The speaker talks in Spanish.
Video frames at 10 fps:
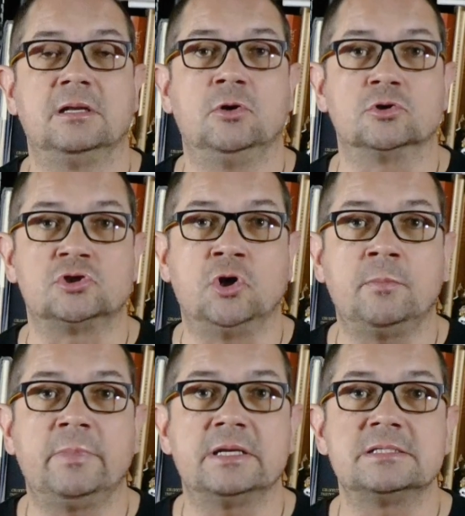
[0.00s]
los
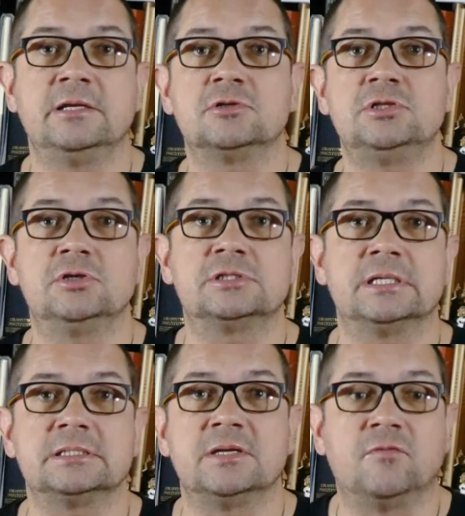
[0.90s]
nombres de los
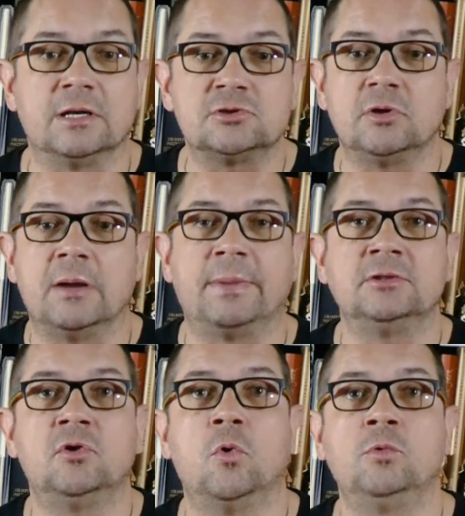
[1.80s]
dioses se fueran
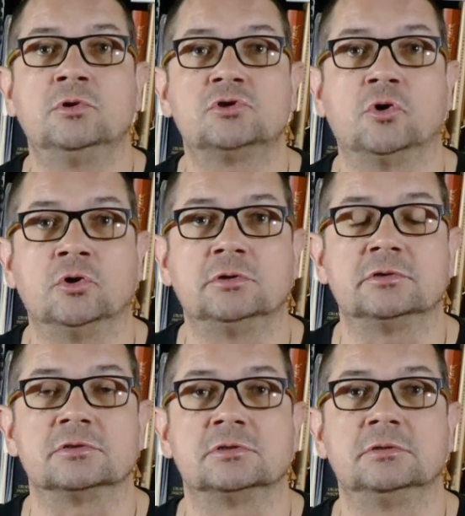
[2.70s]
solapando unos con
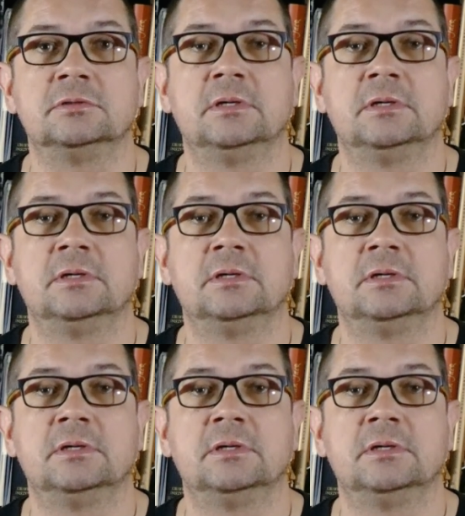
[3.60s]
otros.